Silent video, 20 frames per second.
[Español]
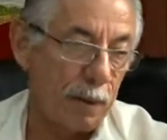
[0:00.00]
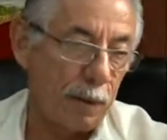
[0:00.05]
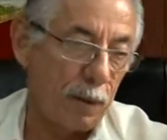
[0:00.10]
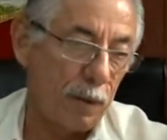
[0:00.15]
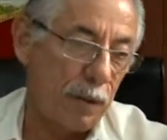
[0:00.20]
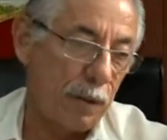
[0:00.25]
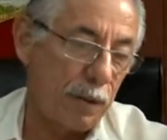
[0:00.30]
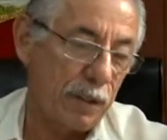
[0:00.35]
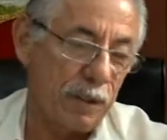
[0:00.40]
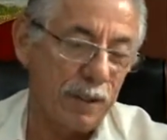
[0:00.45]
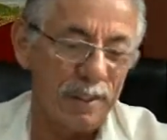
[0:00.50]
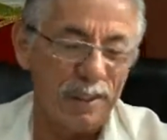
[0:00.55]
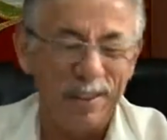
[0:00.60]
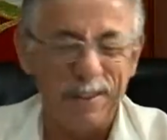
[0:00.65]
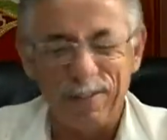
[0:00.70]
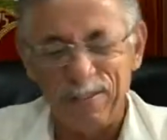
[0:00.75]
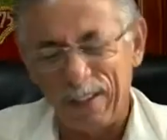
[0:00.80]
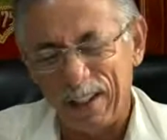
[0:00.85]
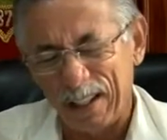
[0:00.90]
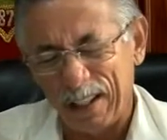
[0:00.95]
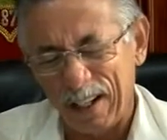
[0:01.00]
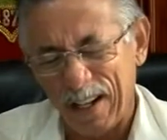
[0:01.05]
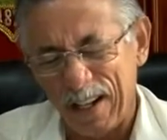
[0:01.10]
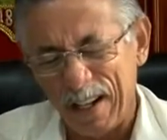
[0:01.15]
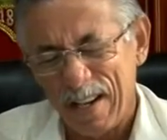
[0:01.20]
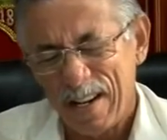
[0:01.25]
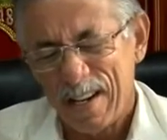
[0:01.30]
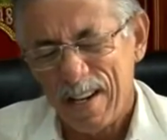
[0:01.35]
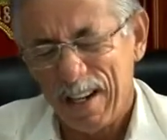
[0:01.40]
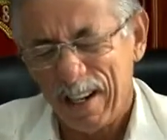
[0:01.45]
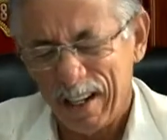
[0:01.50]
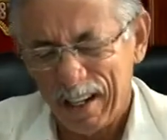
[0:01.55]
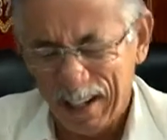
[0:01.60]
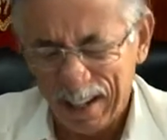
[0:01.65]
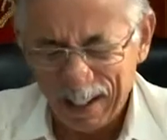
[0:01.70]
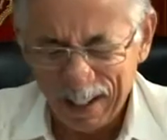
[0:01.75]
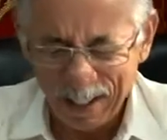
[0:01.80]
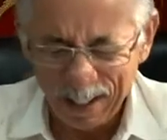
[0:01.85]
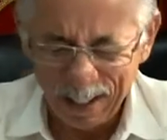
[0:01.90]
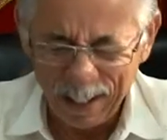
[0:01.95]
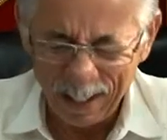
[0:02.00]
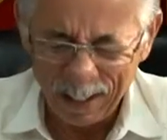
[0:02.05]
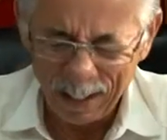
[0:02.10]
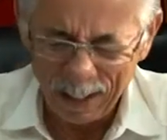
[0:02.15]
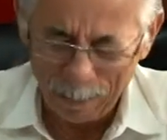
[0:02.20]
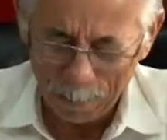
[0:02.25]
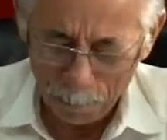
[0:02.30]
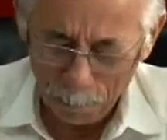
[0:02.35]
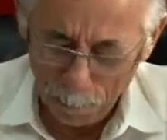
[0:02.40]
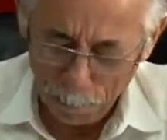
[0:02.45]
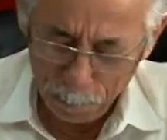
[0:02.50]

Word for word: todo lo que significa el,